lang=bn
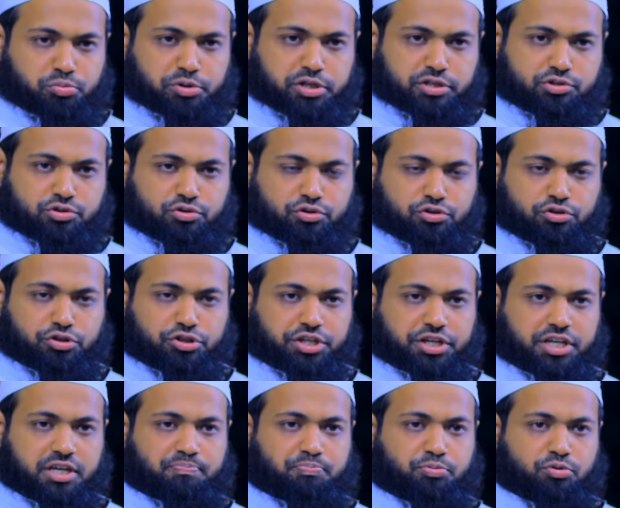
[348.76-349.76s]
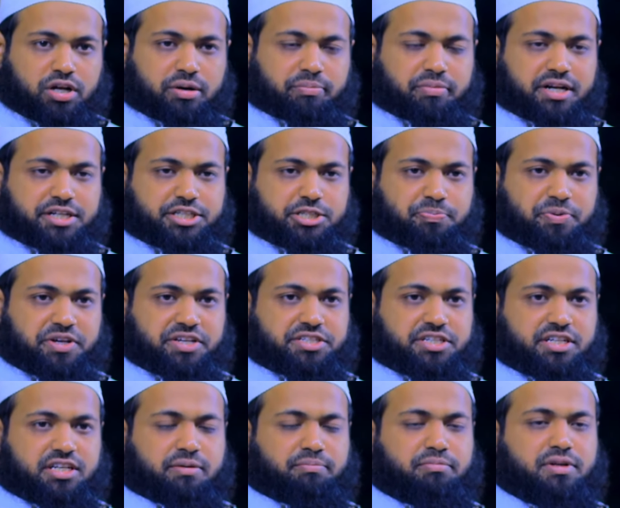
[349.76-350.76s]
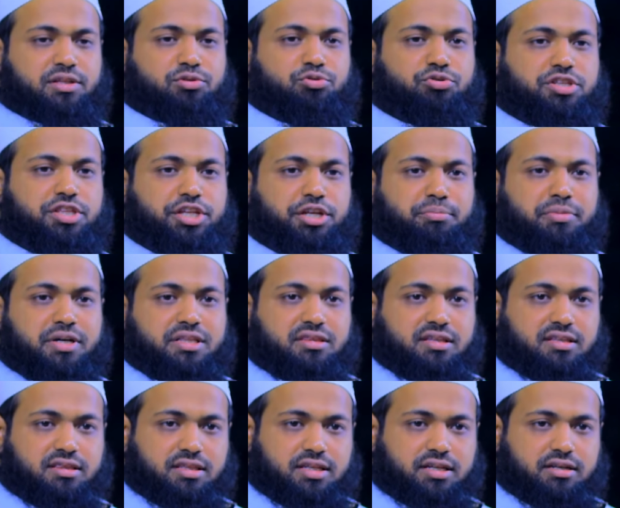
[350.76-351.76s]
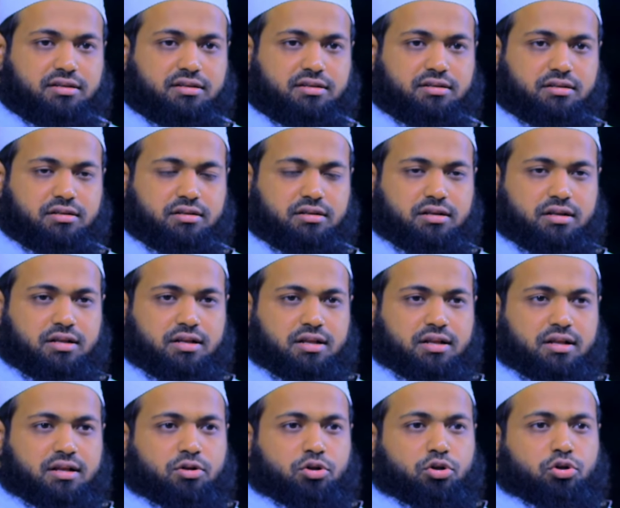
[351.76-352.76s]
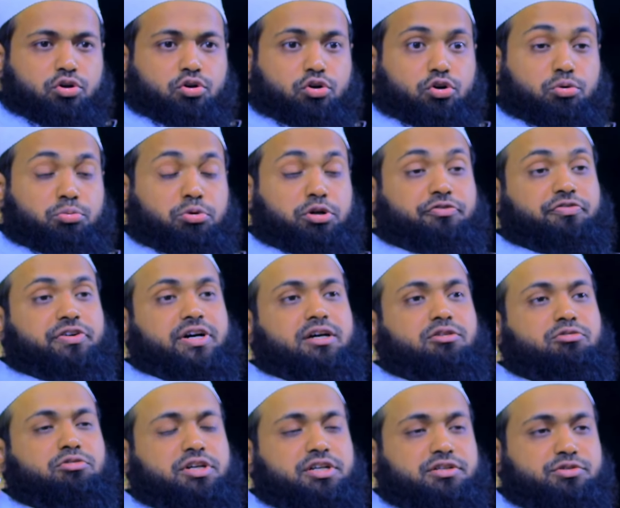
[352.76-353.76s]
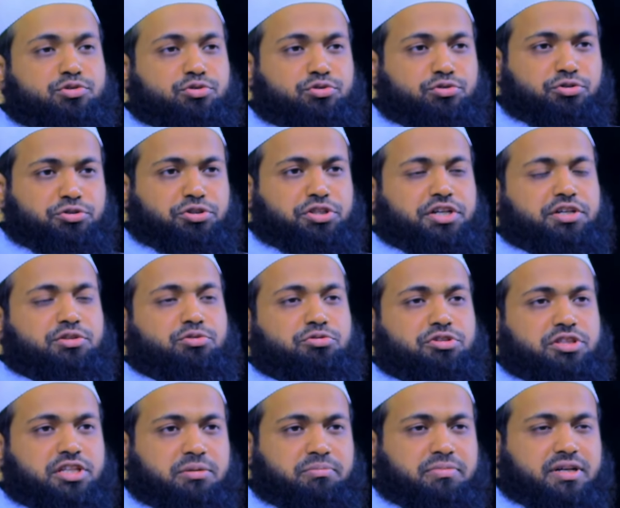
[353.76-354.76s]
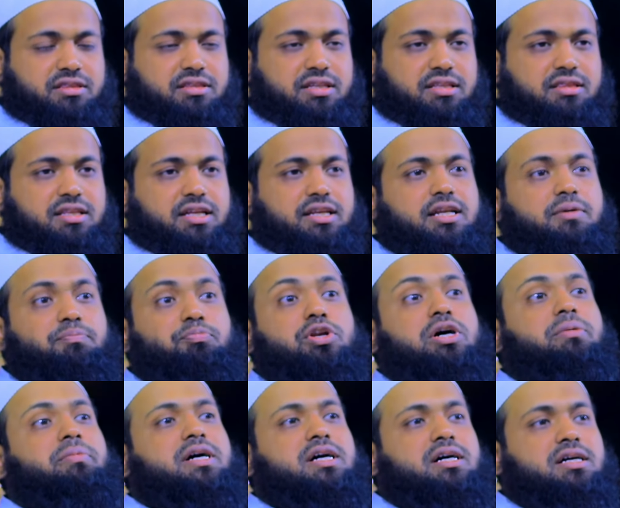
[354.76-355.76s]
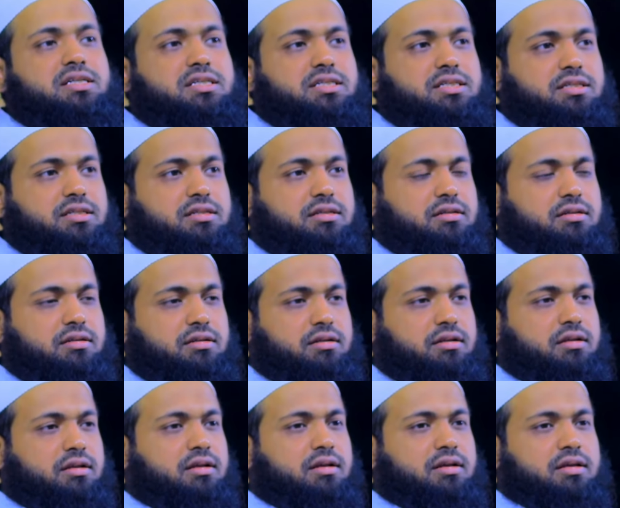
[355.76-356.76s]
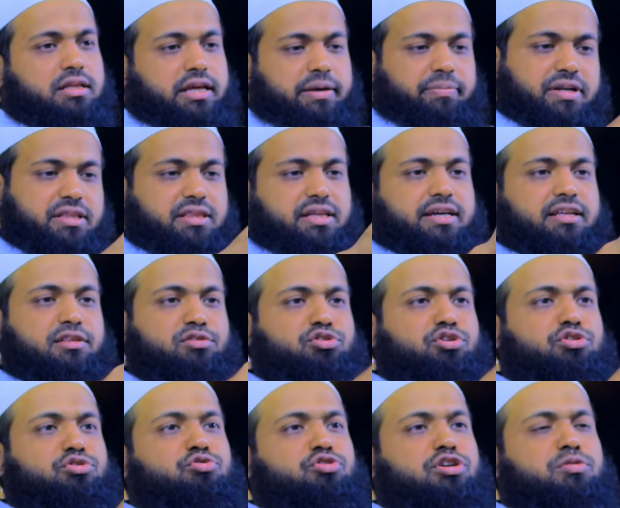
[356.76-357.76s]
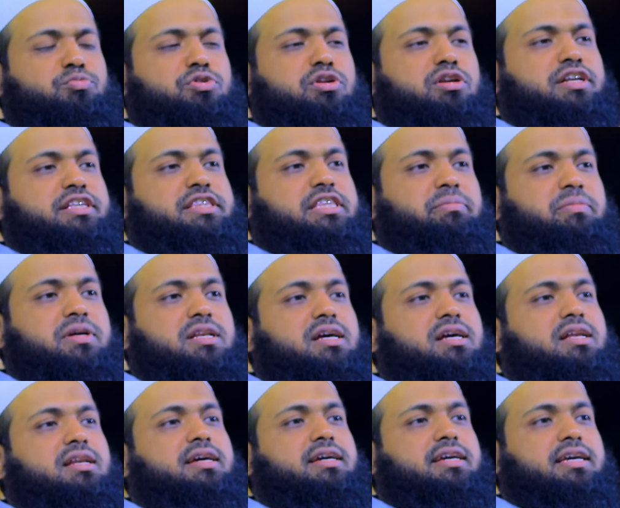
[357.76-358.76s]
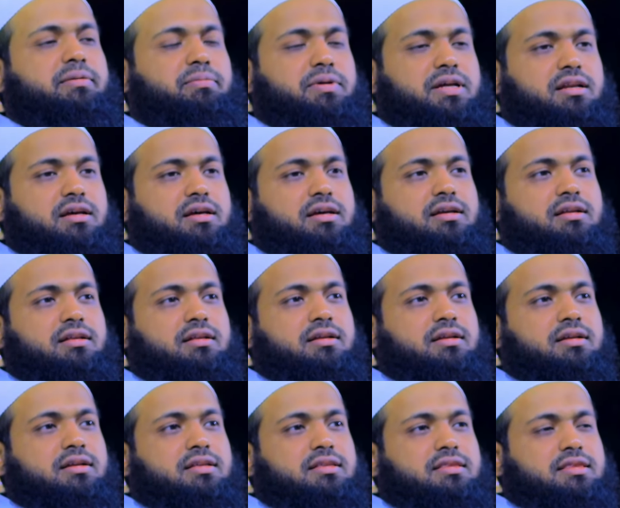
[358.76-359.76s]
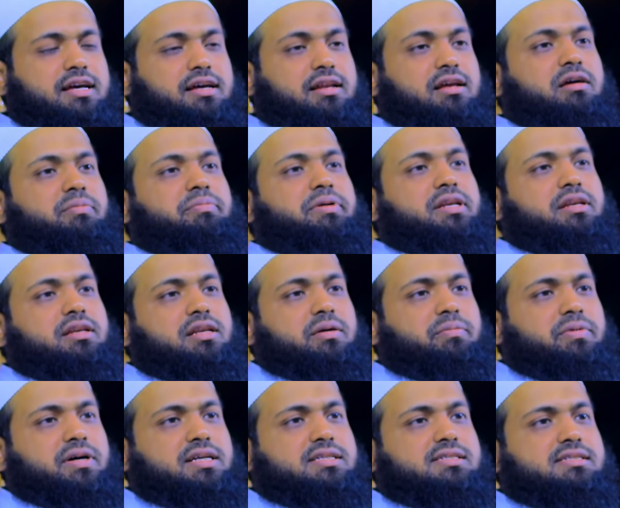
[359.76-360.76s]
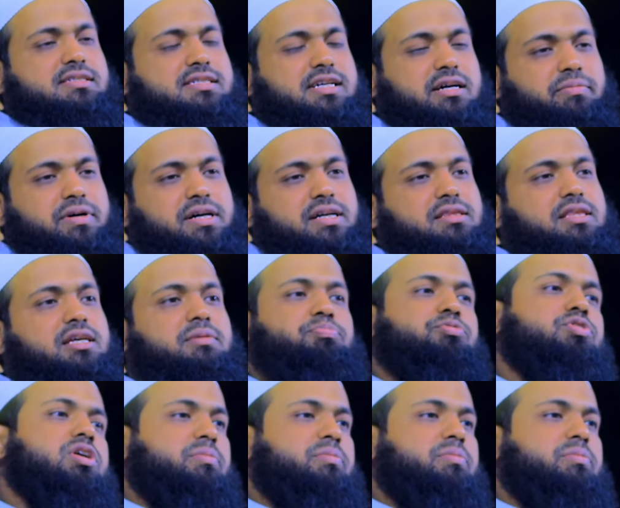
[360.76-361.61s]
নবীর শূন্য থেকে পুরা মাস পেয়েছিলাম না দুই দিন বা তিন দিন অমর ফারুকের শূন্য থেকে দুই দিন বা তিন দিন না পুরা মাস এবার দেখেন তো দুই মূলনীতি মিলাইলে কি মিলে তারাবিন নামাজ জামাতে